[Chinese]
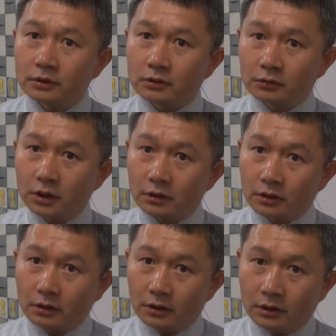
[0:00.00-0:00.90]
懂得
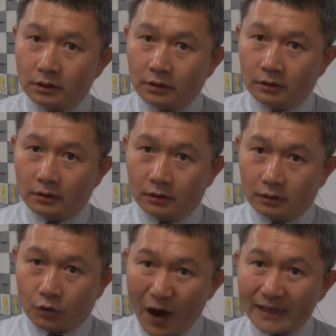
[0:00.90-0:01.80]
呃
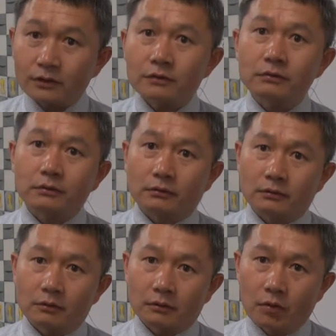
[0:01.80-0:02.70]
宽恕、
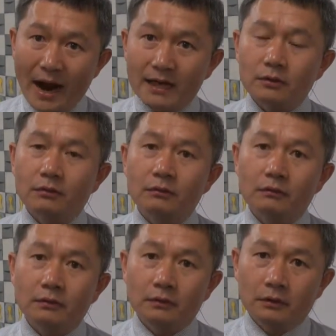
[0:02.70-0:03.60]
宽容、
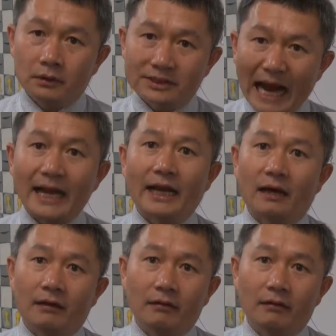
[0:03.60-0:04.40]
善良。